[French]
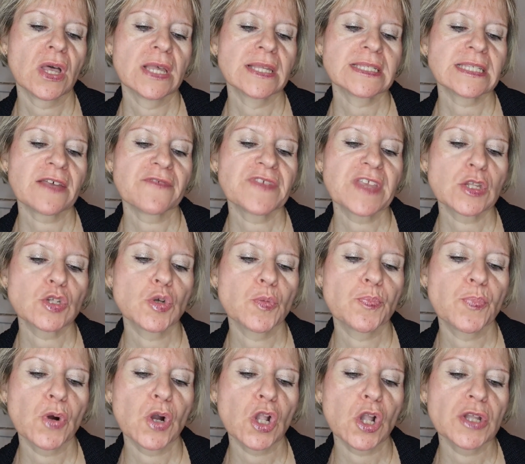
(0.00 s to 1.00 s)
Ça vient de
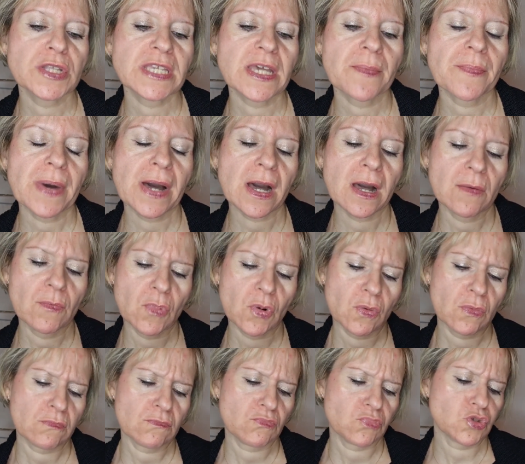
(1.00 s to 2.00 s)
Pologne
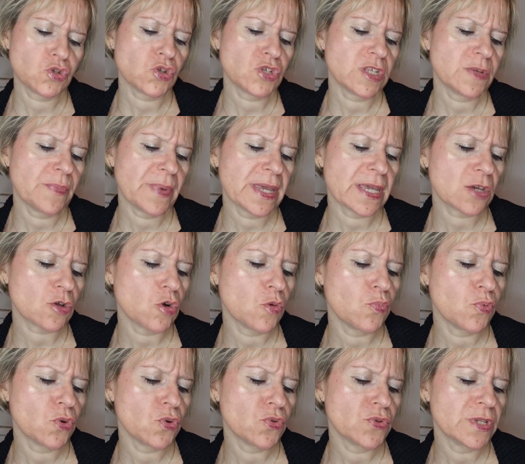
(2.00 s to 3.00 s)
apparemment. Pourtant, c'est pas écrit en
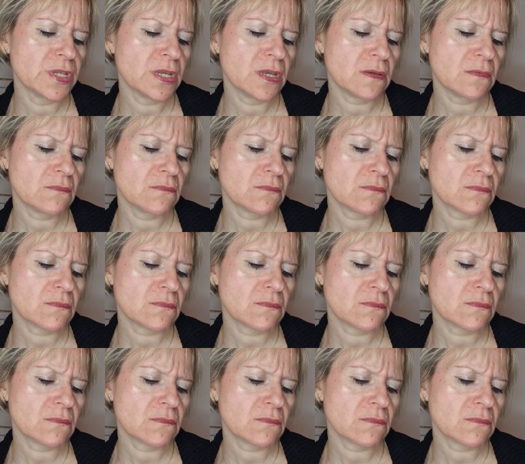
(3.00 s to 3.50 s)
polonais